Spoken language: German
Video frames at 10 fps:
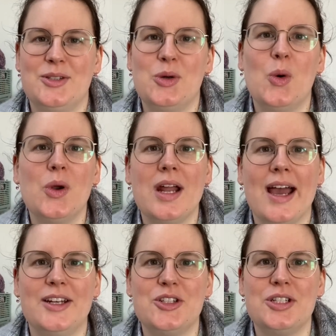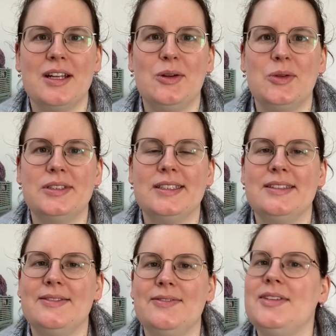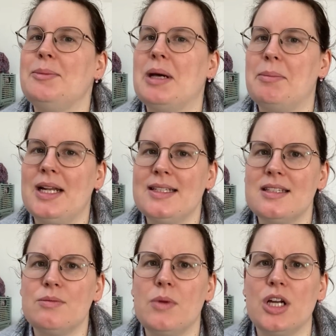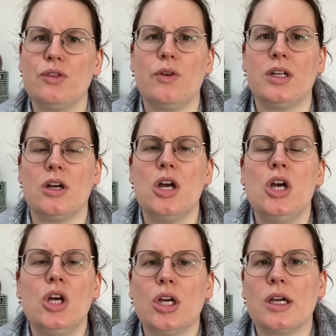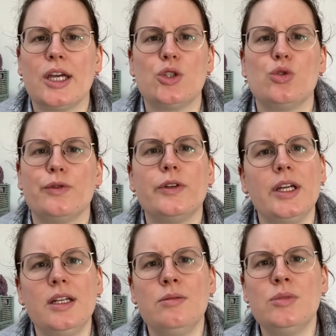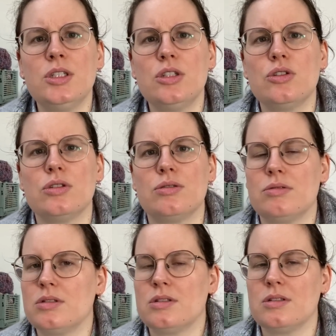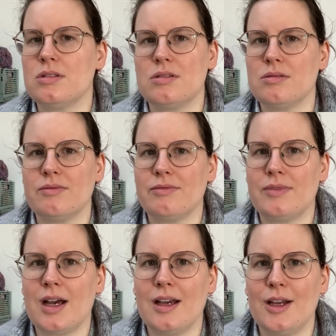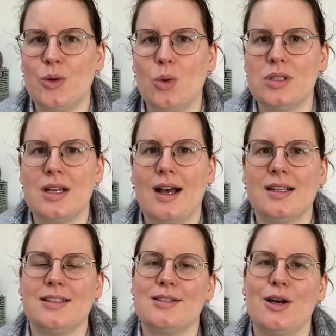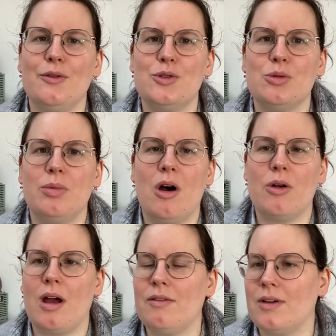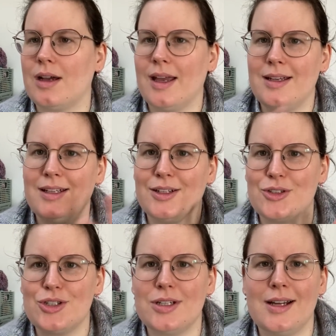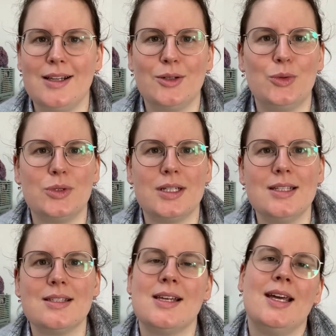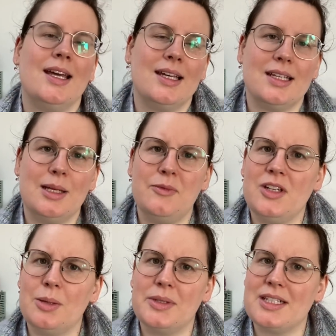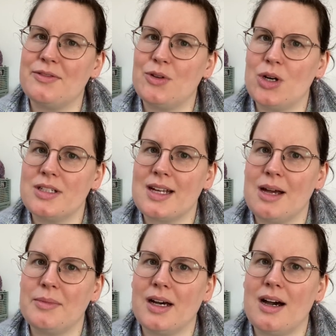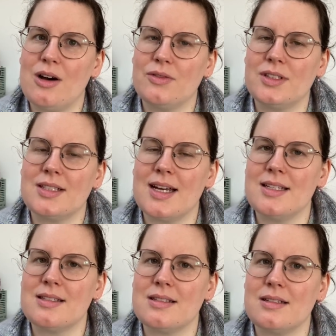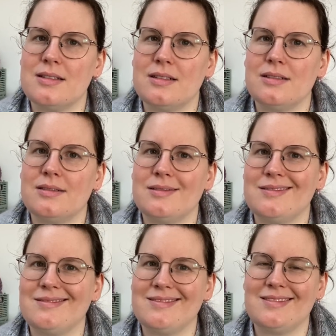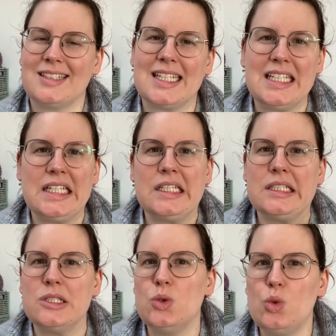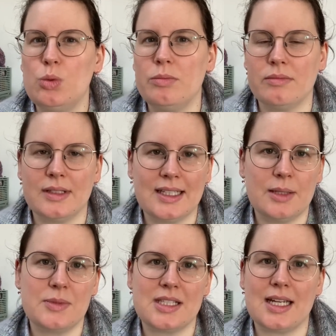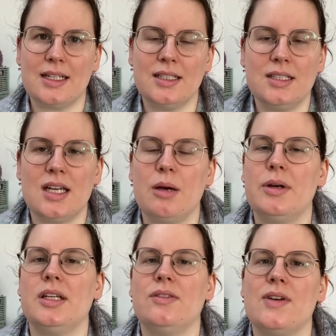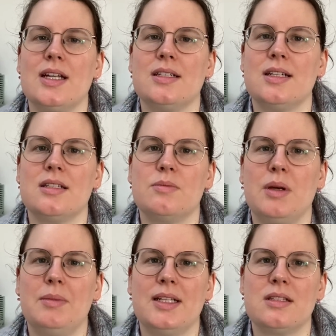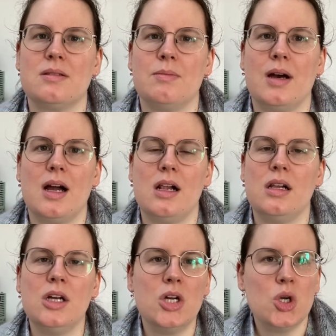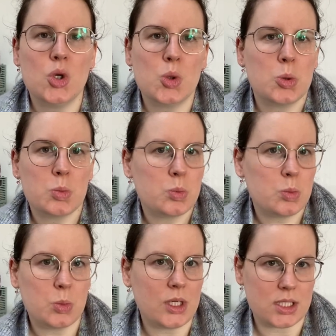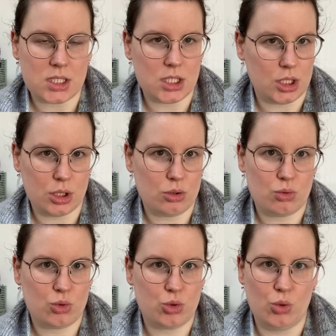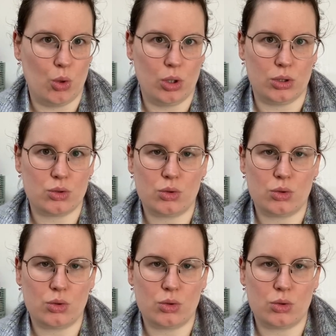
Toneinstellungen wie beim letzten Mal. Ich war da recht zufrieden mit. Das ist, war kein großer Akt, das aufzubauen. Einfach Handy hinstellen, gut ist. Ich nehme wieder mit der Frontkamera auf. Das heißt, ein richtigen Zoom gibt es da nicht, aber ich fand das beim letzten Mal jetzt nicht störend.